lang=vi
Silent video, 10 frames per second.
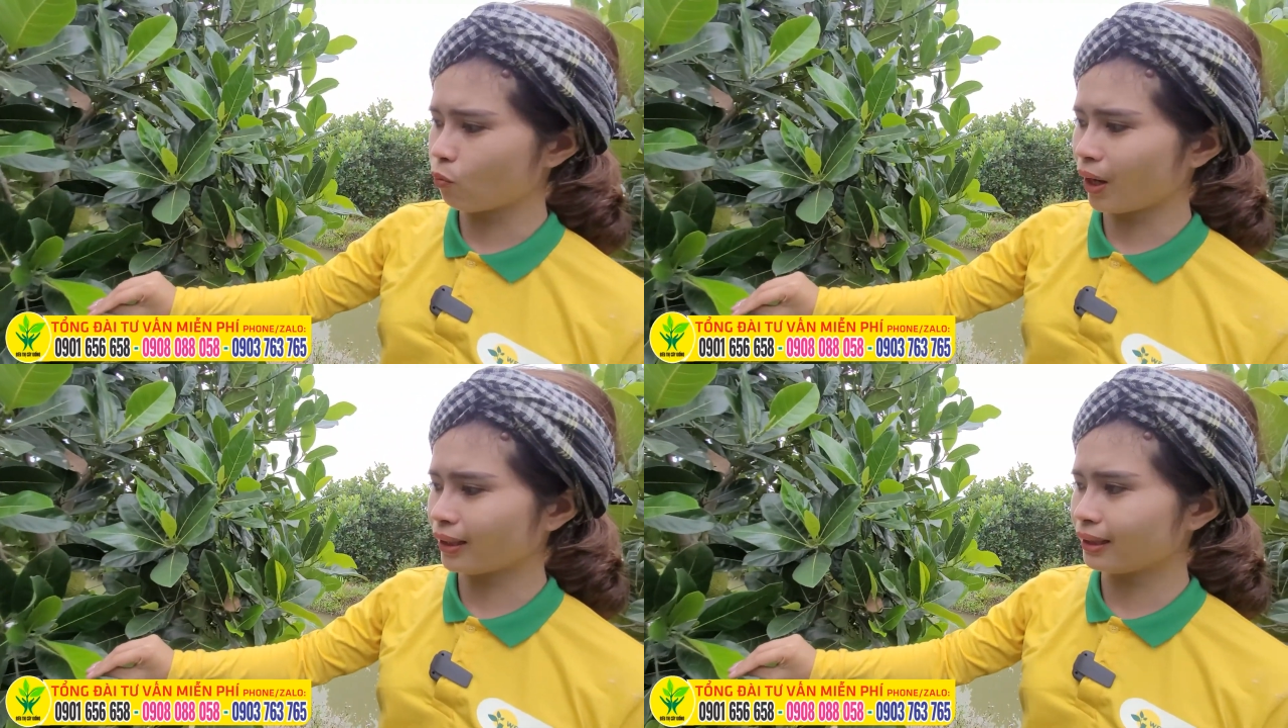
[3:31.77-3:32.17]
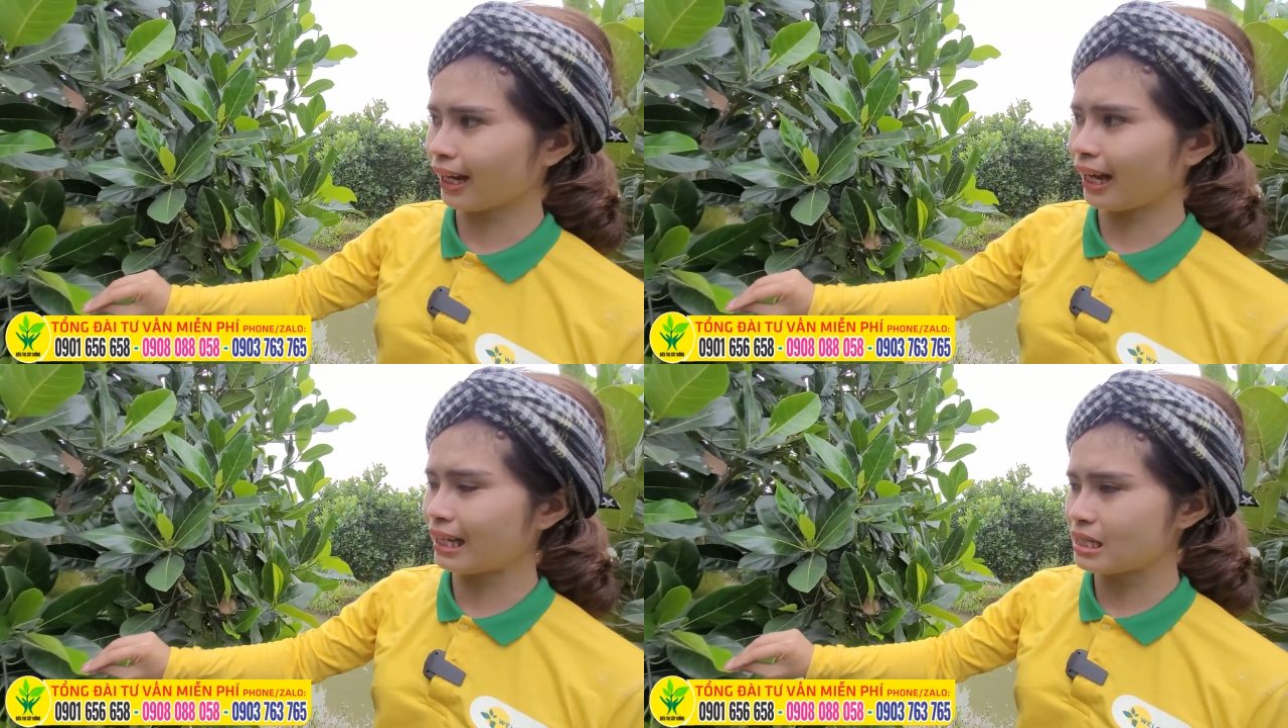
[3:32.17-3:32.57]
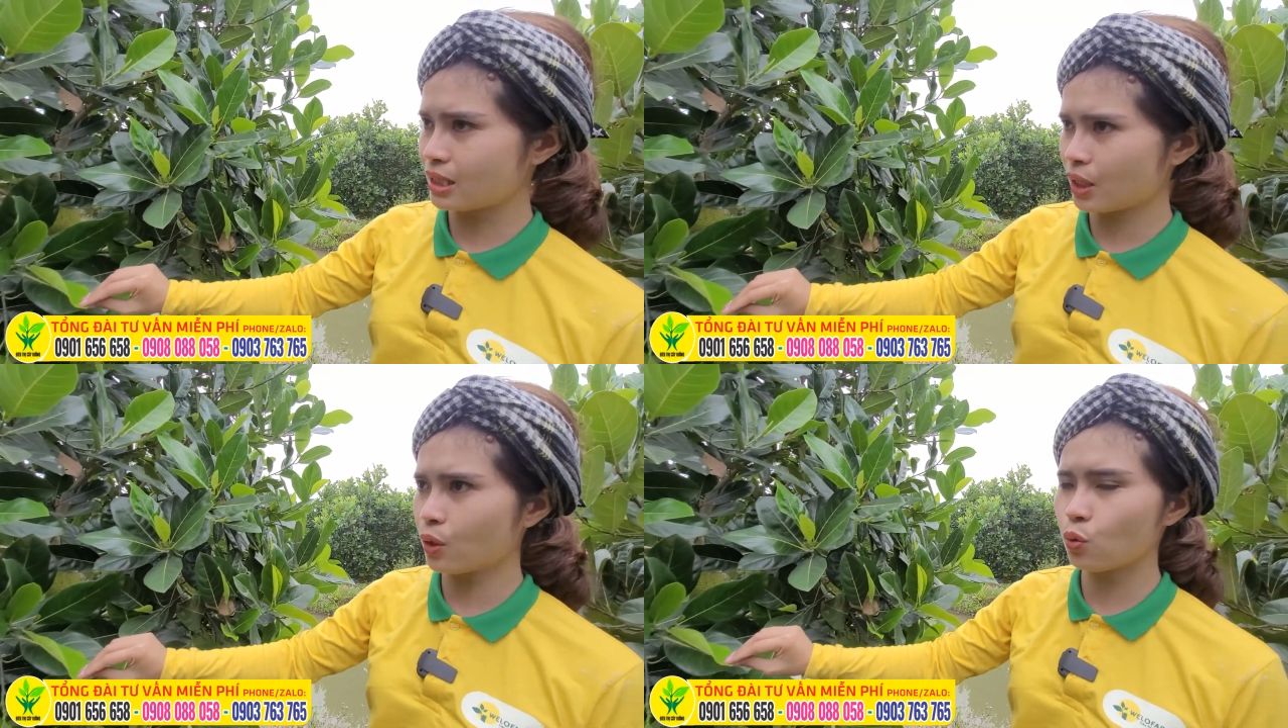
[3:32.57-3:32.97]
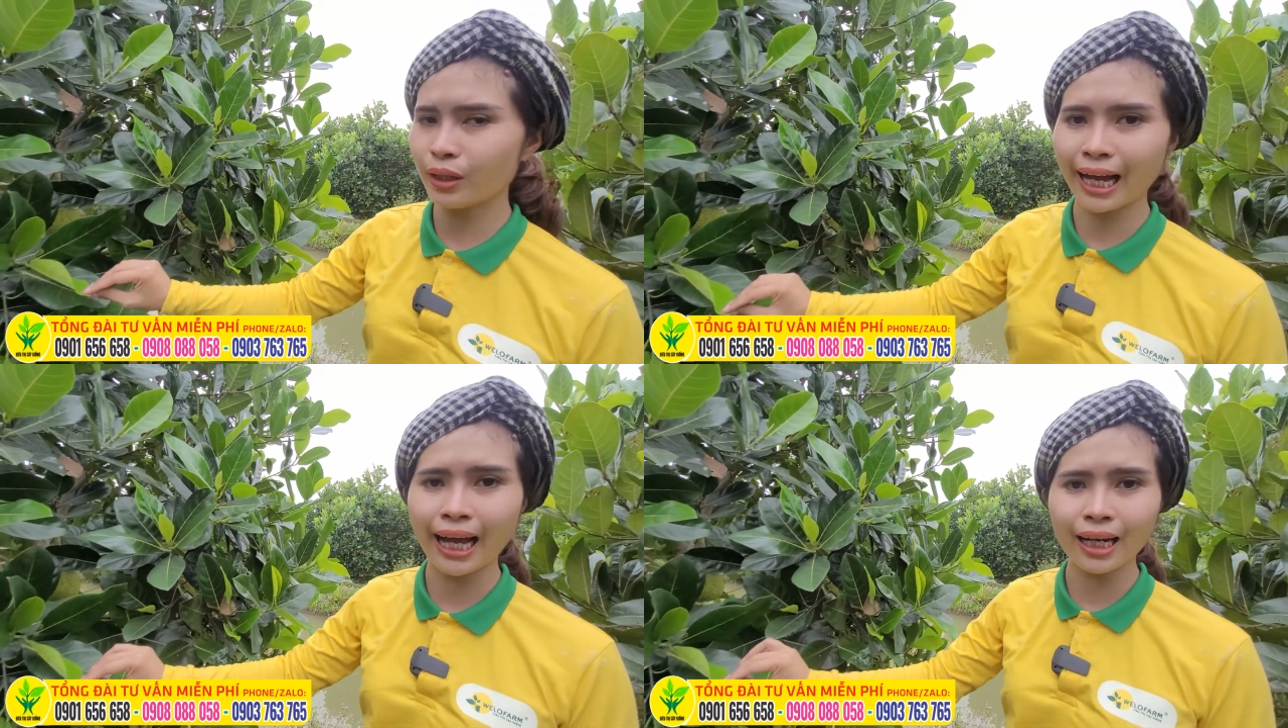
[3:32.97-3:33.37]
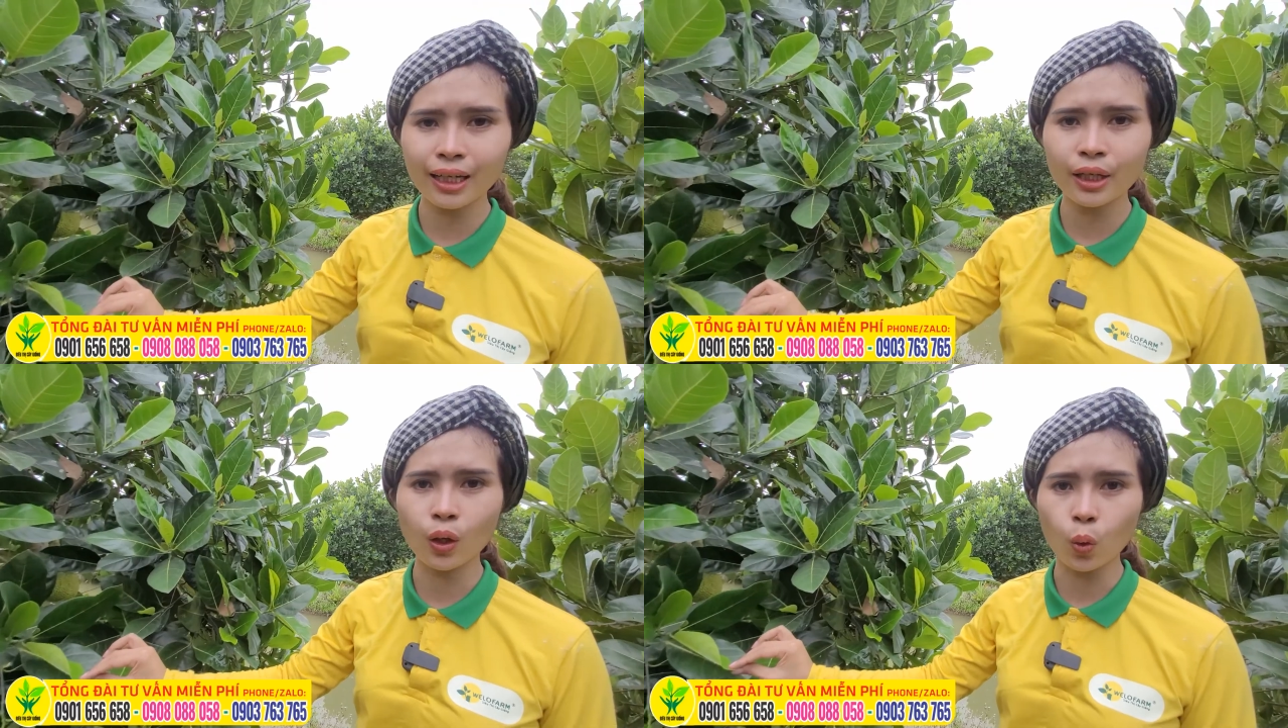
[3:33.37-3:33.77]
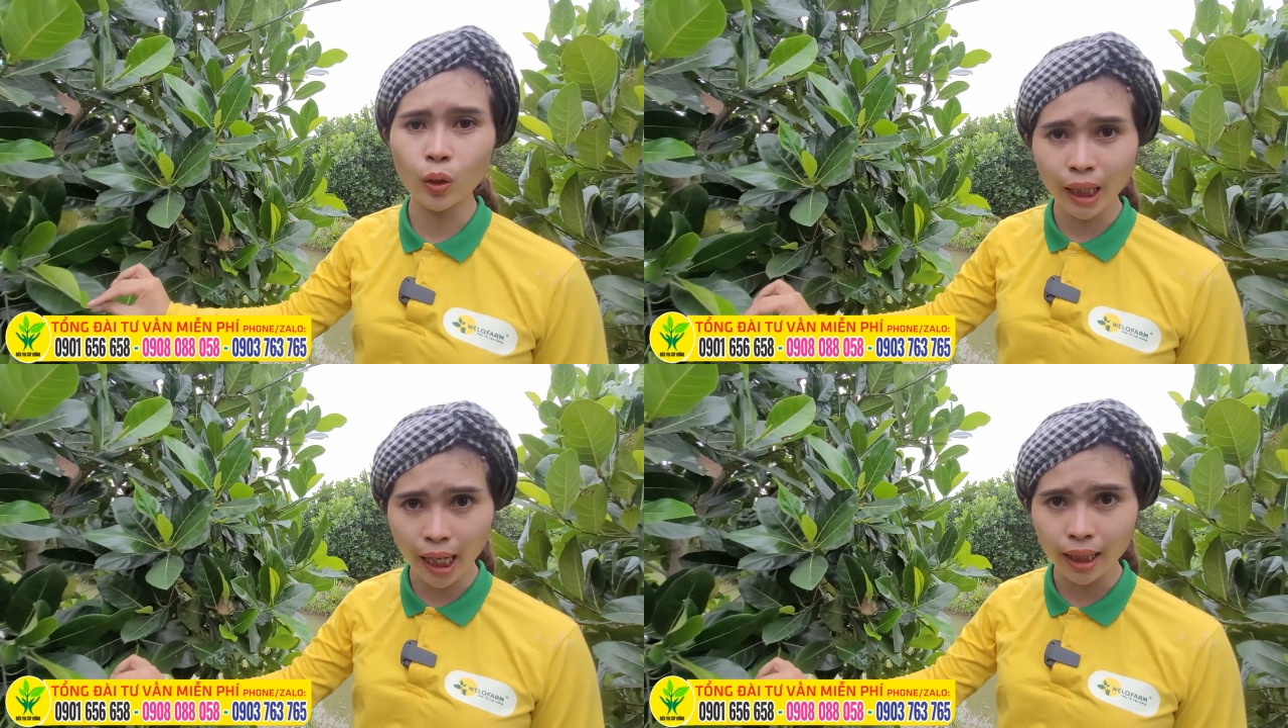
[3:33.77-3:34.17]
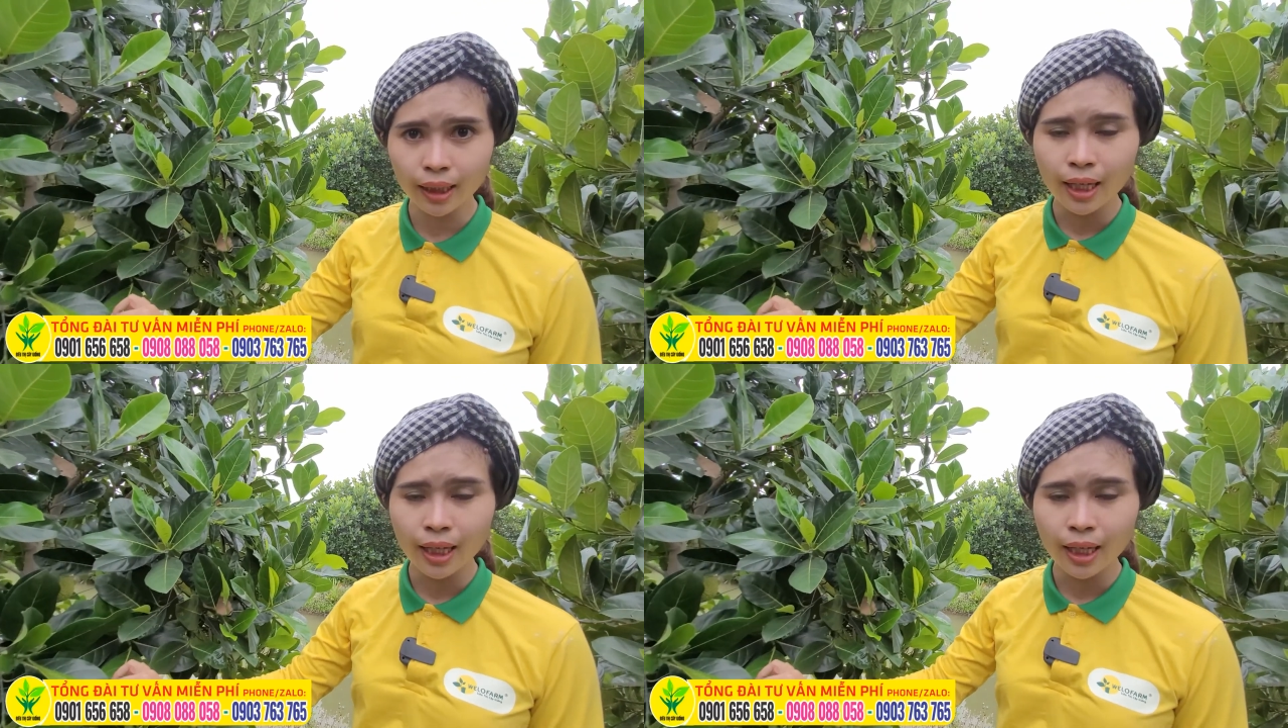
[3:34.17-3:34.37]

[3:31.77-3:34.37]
Quanh cái siêu kali hữu cơ.